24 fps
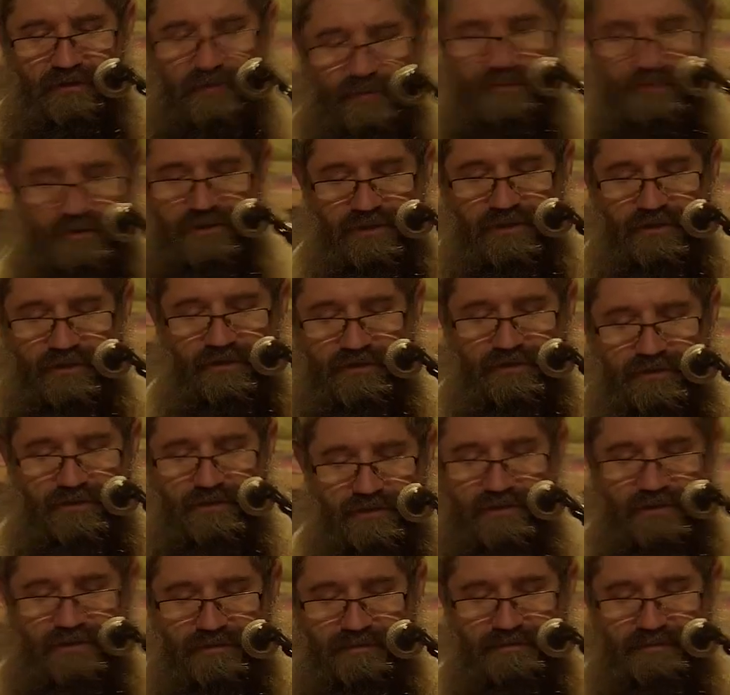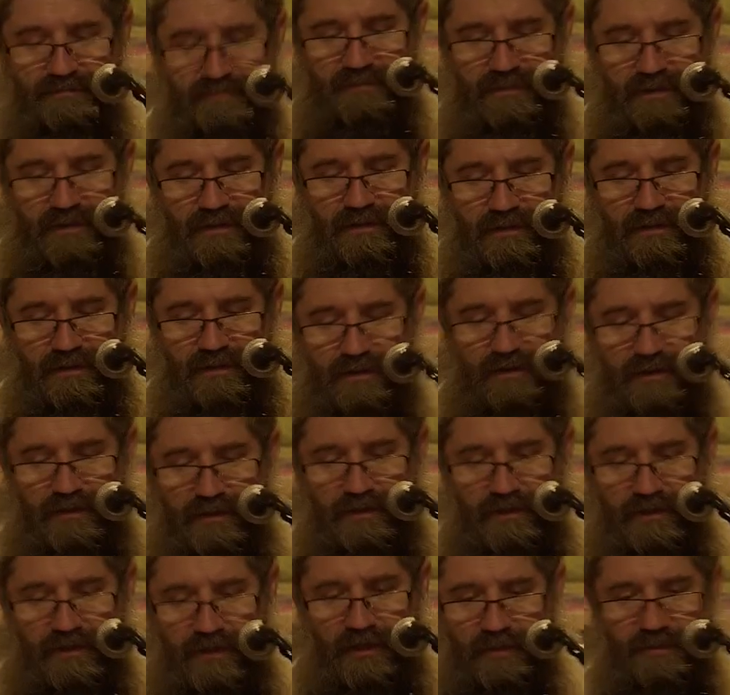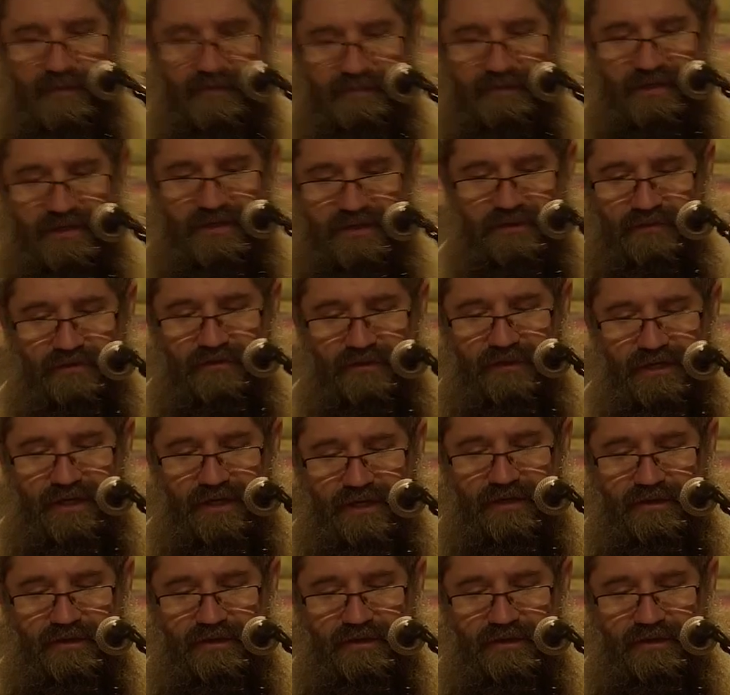to przychodzisz? I powiedział do